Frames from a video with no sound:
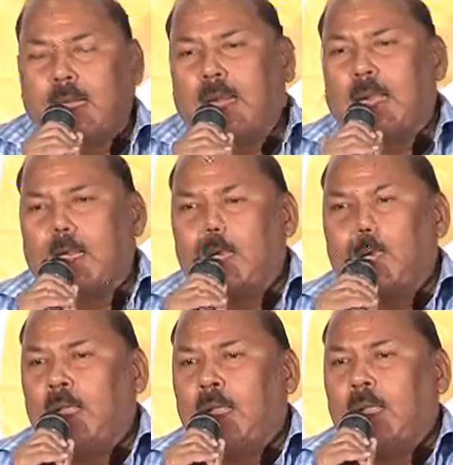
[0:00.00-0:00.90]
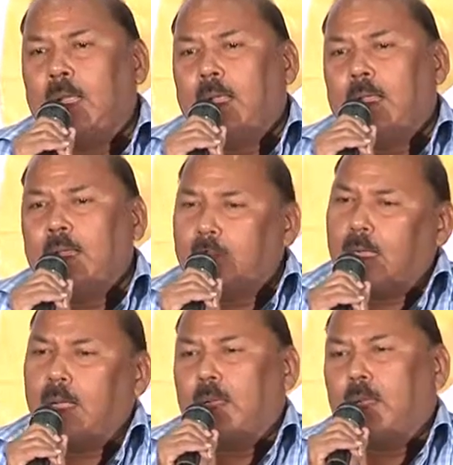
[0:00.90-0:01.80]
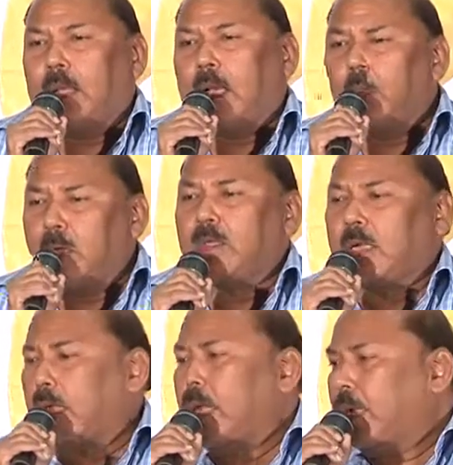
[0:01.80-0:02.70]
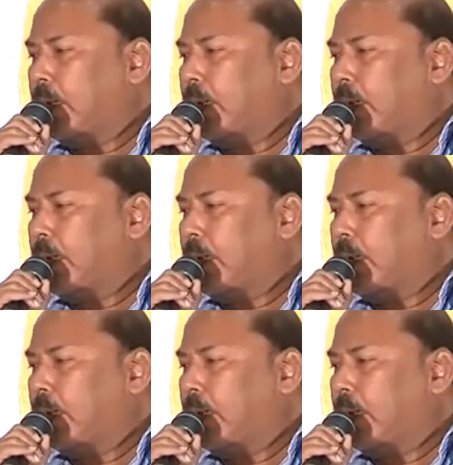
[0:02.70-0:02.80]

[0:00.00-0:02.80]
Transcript: చేయడానికి ఇంత అభిరుచి గల